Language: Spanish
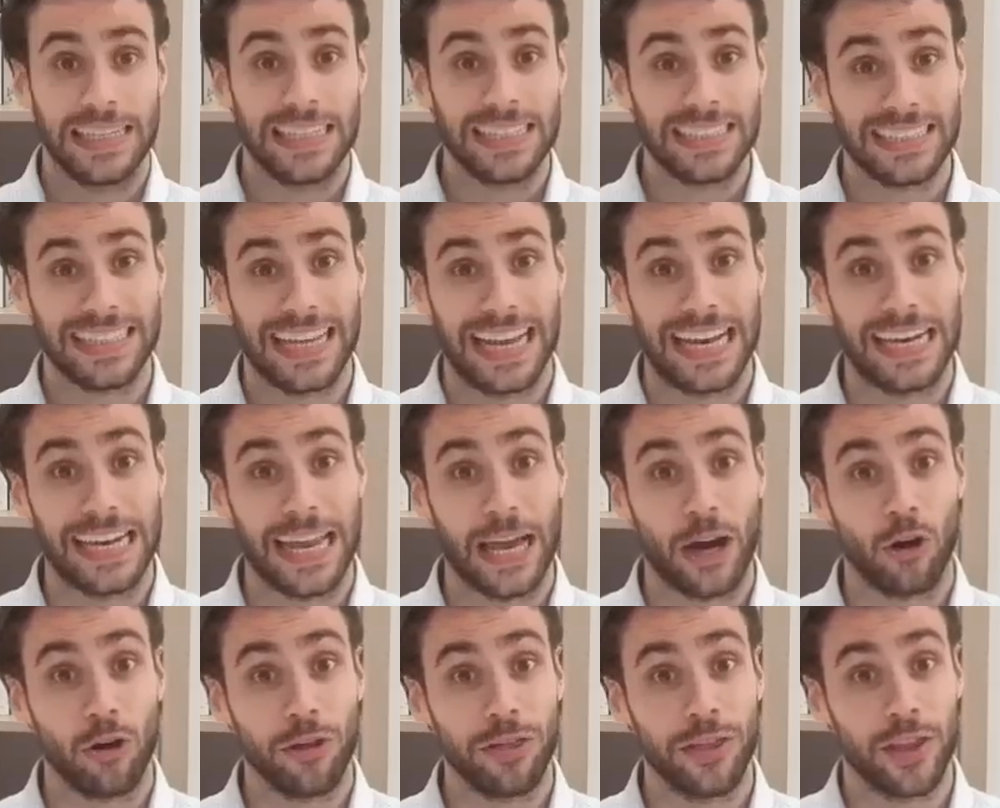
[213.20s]
Y es que el
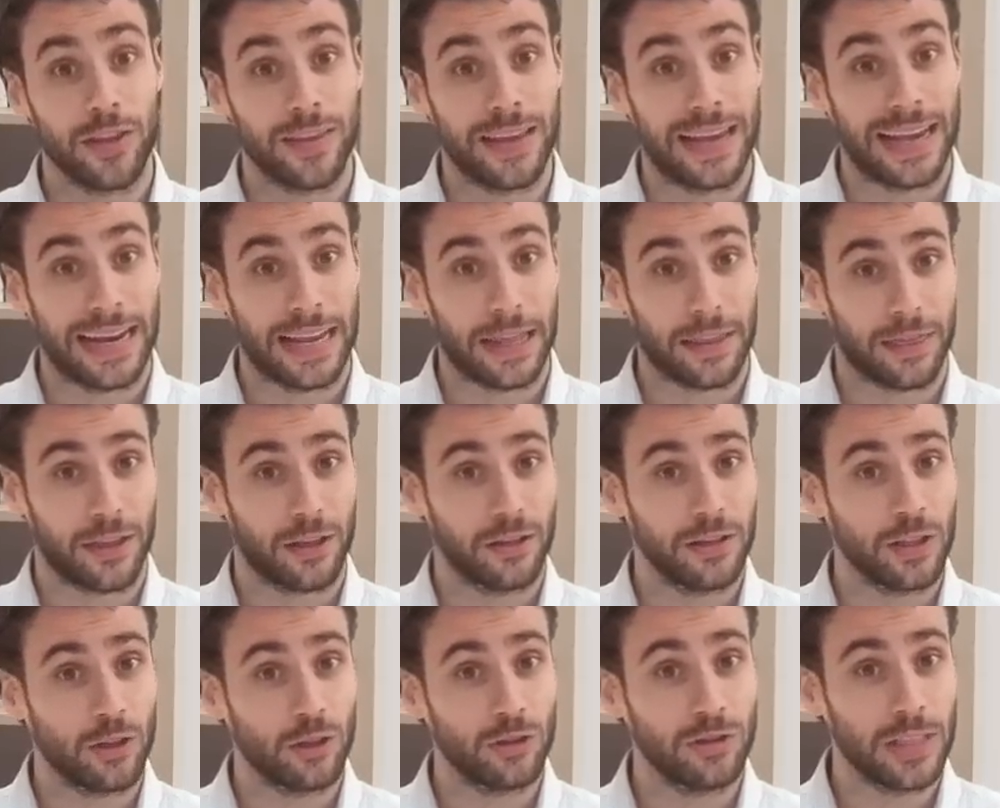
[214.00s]
negocio de
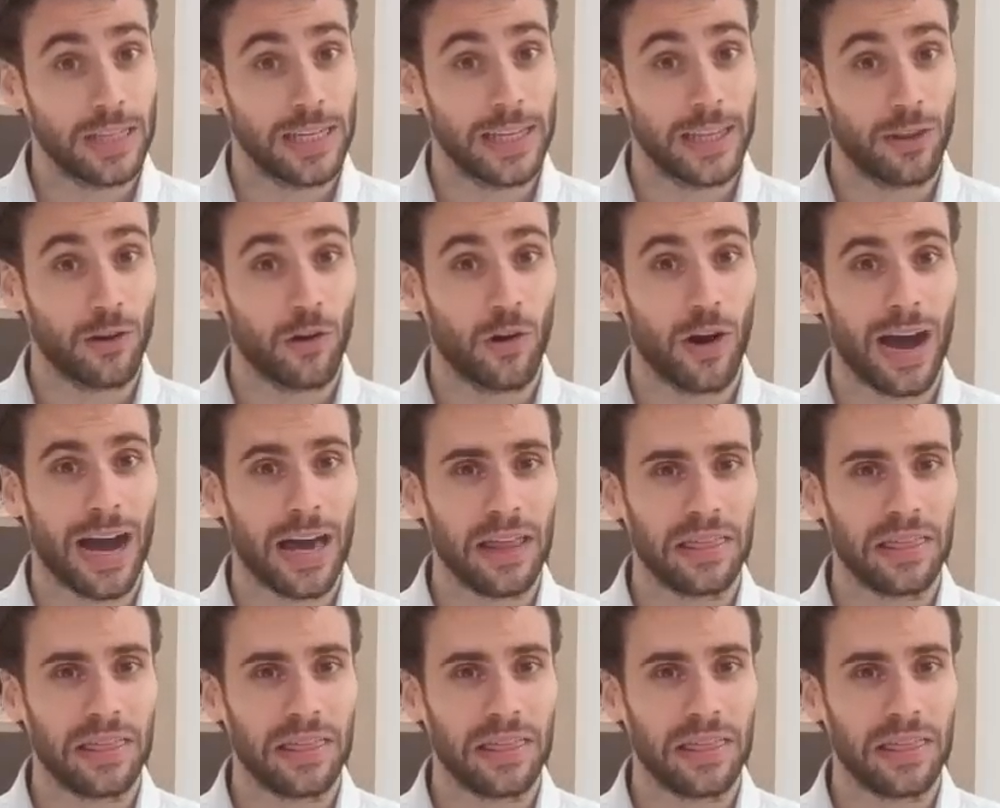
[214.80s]
creación de contenido